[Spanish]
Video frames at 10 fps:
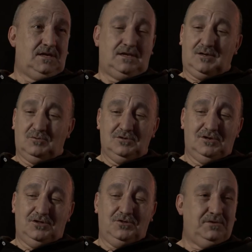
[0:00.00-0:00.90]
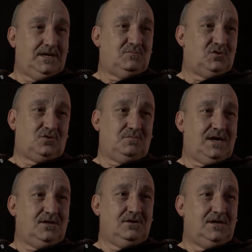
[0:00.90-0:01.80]
ninguno de los dos hubiéramos
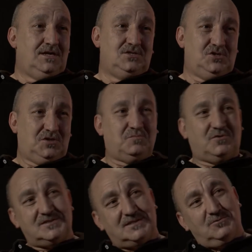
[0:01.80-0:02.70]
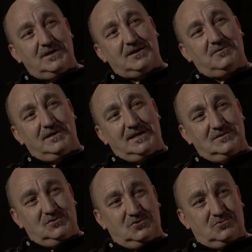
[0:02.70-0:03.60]
tomado, yo te puedo asegurar que hubiera
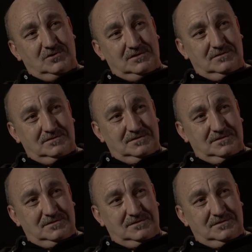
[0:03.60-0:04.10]
hecho ruido.